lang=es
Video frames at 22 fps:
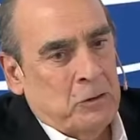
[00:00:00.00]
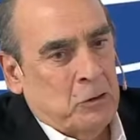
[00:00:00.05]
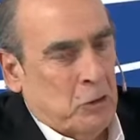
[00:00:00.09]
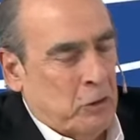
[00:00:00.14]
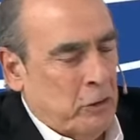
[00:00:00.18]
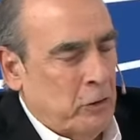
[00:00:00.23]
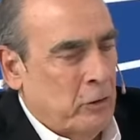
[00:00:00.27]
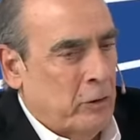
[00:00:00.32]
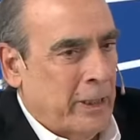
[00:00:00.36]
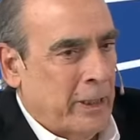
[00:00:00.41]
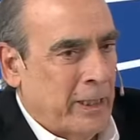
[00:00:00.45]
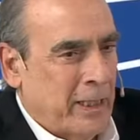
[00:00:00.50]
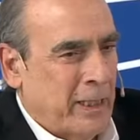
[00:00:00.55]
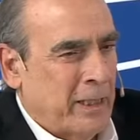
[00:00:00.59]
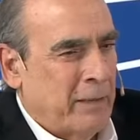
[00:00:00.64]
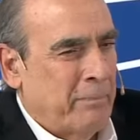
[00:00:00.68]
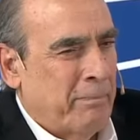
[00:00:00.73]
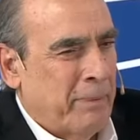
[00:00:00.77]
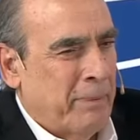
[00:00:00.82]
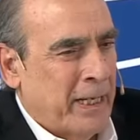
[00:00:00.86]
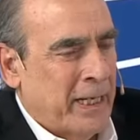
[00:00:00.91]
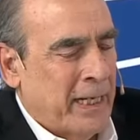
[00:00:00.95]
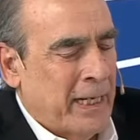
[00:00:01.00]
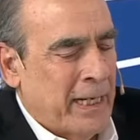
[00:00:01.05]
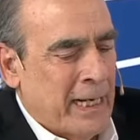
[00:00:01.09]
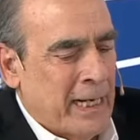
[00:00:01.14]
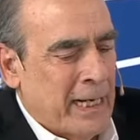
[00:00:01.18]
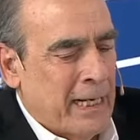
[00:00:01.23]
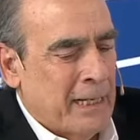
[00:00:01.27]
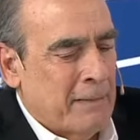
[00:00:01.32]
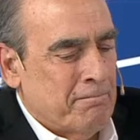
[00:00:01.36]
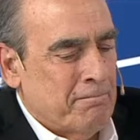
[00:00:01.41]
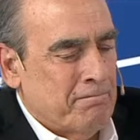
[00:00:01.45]
yo creo que
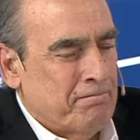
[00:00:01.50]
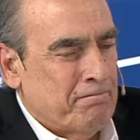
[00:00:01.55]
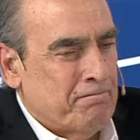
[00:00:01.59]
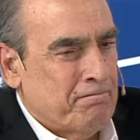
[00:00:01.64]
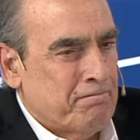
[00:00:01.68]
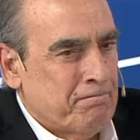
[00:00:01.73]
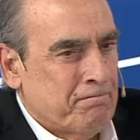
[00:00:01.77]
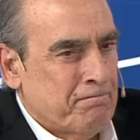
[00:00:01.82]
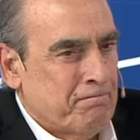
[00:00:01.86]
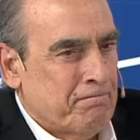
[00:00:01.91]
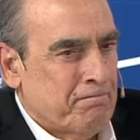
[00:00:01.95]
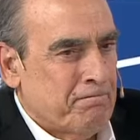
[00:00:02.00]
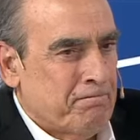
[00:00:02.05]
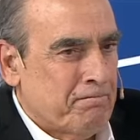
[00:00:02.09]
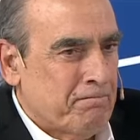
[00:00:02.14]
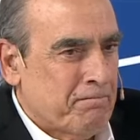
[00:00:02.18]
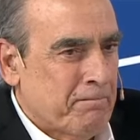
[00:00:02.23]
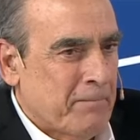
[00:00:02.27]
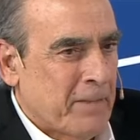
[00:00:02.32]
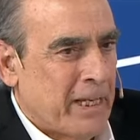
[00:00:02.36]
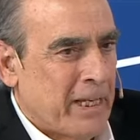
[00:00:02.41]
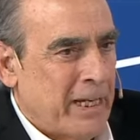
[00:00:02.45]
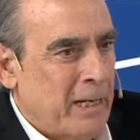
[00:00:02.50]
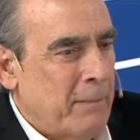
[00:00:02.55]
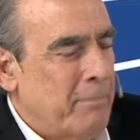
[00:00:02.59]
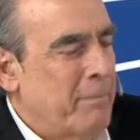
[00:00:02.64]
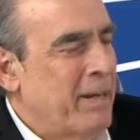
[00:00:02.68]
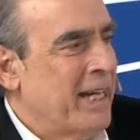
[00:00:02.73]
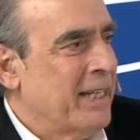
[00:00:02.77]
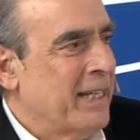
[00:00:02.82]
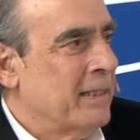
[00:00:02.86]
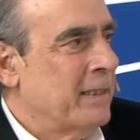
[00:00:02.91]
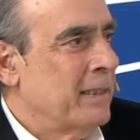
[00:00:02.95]
para mm, el
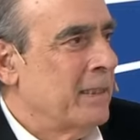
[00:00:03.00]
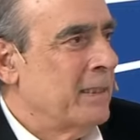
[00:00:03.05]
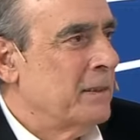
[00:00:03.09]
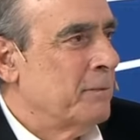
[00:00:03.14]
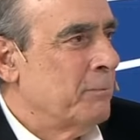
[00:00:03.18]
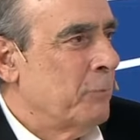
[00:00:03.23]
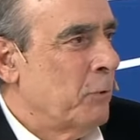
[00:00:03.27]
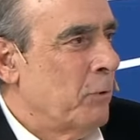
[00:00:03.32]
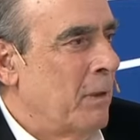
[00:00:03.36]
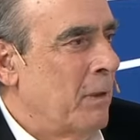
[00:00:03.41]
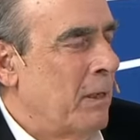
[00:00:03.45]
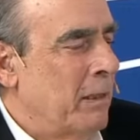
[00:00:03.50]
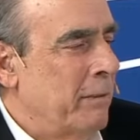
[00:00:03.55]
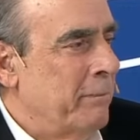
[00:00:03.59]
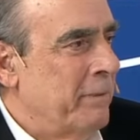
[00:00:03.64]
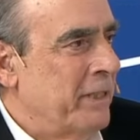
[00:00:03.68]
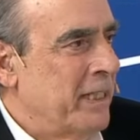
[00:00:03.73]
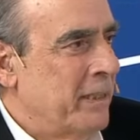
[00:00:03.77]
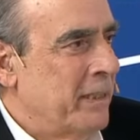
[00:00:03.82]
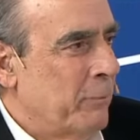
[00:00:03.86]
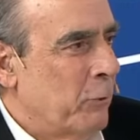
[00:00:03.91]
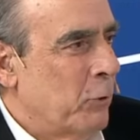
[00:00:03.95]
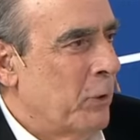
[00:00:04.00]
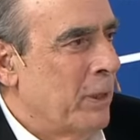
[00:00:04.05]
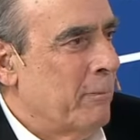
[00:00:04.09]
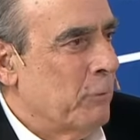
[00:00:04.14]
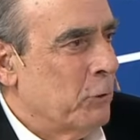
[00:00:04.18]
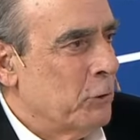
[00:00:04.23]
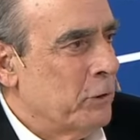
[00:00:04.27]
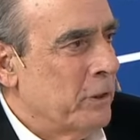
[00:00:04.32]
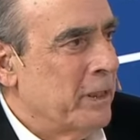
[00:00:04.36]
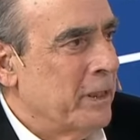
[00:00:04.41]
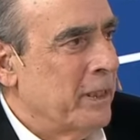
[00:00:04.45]
martes probablemente
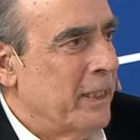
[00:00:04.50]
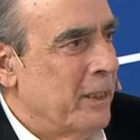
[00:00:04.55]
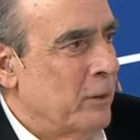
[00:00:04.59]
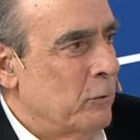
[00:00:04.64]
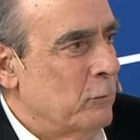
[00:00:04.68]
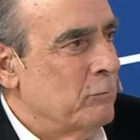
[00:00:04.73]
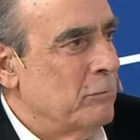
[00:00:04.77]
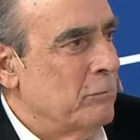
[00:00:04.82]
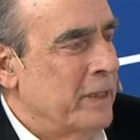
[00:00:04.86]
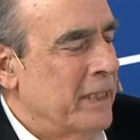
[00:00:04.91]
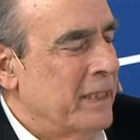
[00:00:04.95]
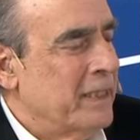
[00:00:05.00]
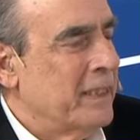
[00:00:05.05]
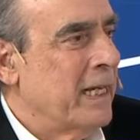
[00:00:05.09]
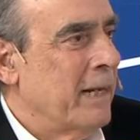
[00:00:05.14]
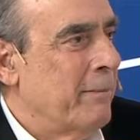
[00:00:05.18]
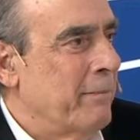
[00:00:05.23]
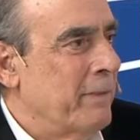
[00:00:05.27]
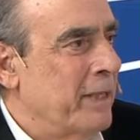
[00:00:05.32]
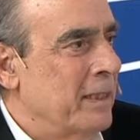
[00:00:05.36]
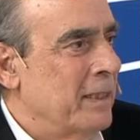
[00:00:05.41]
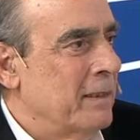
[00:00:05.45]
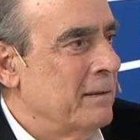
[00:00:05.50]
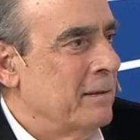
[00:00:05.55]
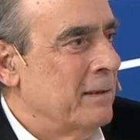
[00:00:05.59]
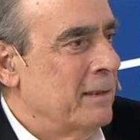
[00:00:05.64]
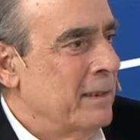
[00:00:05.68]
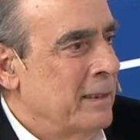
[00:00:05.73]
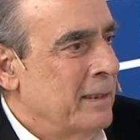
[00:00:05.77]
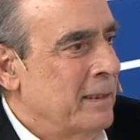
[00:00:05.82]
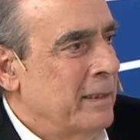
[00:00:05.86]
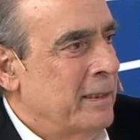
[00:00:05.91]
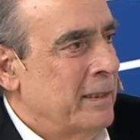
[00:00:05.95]
podamos tener un dictamen
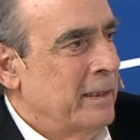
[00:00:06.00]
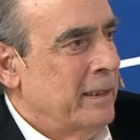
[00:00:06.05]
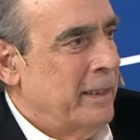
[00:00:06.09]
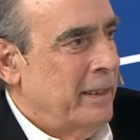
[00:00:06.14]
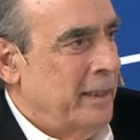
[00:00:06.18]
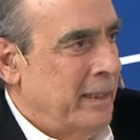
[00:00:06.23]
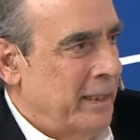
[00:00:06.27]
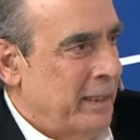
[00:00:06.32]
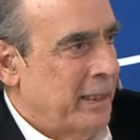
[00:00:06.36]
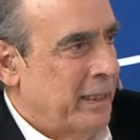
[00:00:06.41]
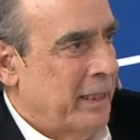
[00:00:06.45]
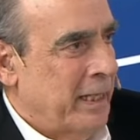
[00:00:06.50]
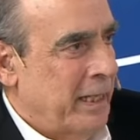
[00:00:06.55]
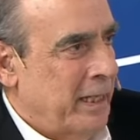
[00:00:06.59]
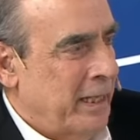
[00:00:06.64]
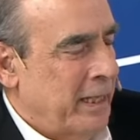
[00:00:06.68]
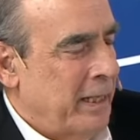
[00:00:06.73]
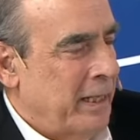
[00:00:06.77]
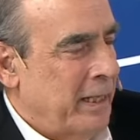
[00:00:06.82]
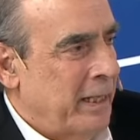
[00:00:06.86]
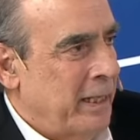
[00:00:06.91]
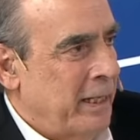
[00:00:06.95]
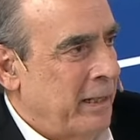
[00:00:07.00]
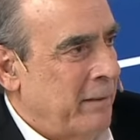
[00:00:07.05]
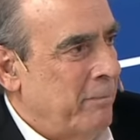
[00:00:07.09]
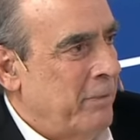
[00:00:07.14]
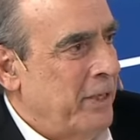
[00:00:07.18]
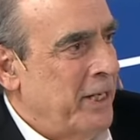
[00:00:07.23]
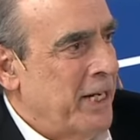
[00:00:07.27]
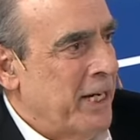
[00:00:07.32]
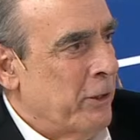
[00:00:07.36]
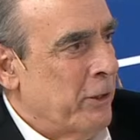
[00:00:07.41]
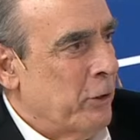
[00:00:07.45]
que el
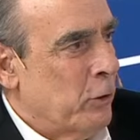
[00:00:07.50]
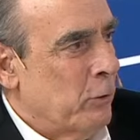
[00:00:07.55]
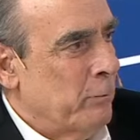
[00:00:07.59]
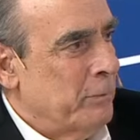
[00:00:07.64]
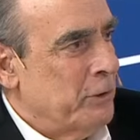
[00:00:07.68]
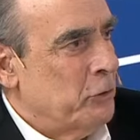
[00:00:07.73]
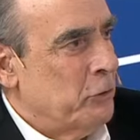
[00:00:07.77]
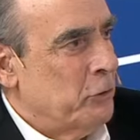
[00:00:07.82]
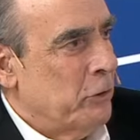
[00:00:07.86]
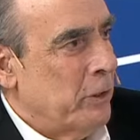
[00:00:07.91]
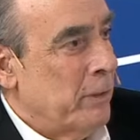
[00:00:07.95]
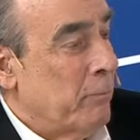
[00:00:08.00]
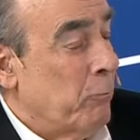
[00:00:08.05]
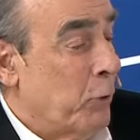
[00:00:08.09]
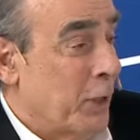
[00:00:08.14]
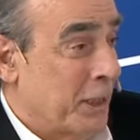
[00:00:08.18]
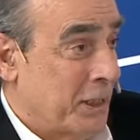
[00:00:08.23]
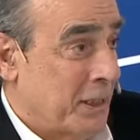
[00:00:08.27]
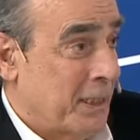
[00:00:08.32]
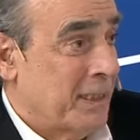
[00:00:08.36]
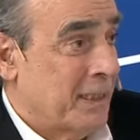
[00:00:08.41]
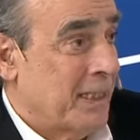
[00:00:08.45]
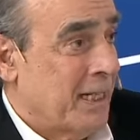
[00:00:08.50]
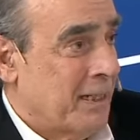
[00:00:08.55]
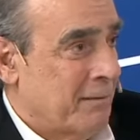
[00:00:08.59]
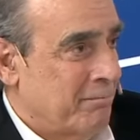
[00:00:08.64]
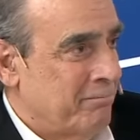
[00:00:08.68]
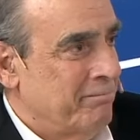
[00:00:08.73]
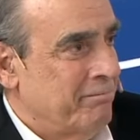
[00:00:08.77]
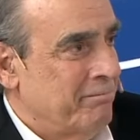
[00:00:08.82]
plenario de comisiones pueda tratar.